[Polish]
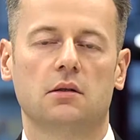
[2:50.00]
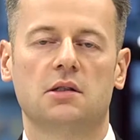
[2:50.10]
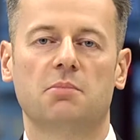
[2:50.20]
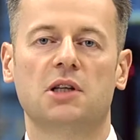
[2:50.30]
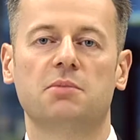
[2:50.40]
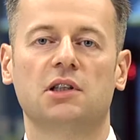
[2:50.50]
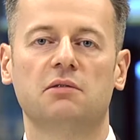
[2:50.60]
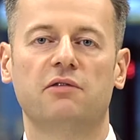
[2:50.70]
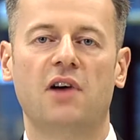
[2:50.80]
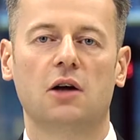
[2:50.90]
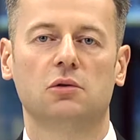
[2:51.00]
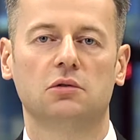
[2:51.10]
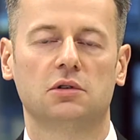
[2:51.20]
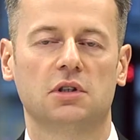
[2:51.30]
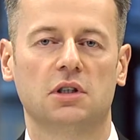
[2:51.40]
Z perspektywy
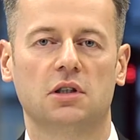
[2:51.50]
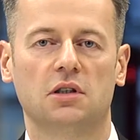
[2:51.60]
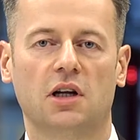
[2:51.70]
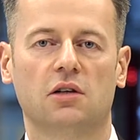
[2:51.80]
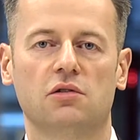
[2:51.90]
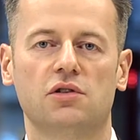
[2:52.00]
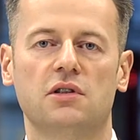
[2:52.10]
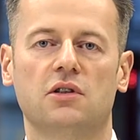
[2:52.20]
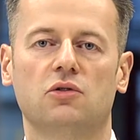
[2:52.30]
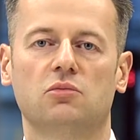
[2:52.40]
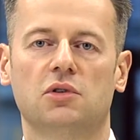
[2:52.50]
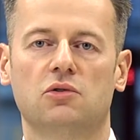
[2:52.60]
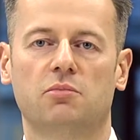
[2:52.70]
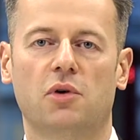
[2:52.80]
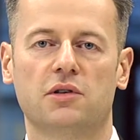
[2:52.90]
walut rekordzistą
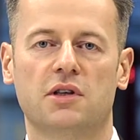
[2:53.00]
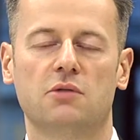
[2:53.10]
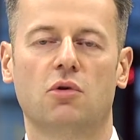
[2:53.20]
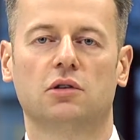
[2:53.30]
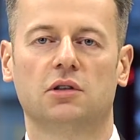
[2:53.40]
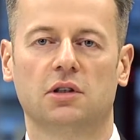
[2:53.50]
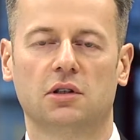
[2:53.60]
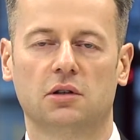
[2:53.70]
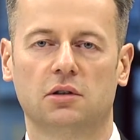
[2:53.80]
był polski złoty,